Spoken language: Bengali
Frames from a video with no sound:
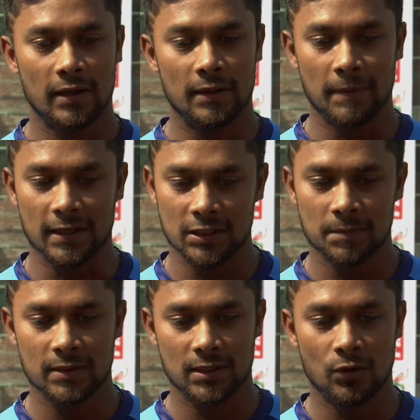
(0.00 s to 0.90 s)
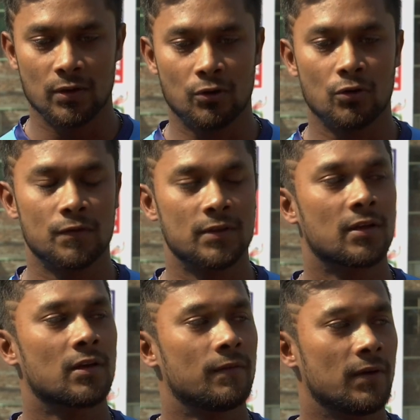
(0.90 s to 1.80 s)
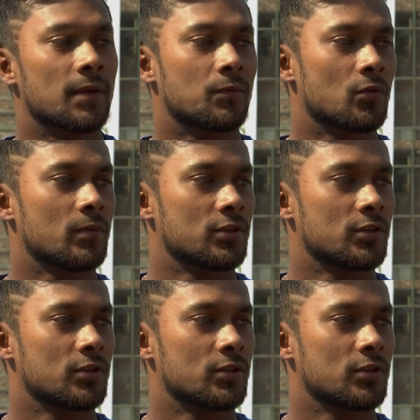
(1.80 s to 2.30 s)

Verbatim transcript: এই প্র্যাকটিস ম্যাচ থেকে অনেক কনফিডেন্স তারা ফিল্ড আপ করবে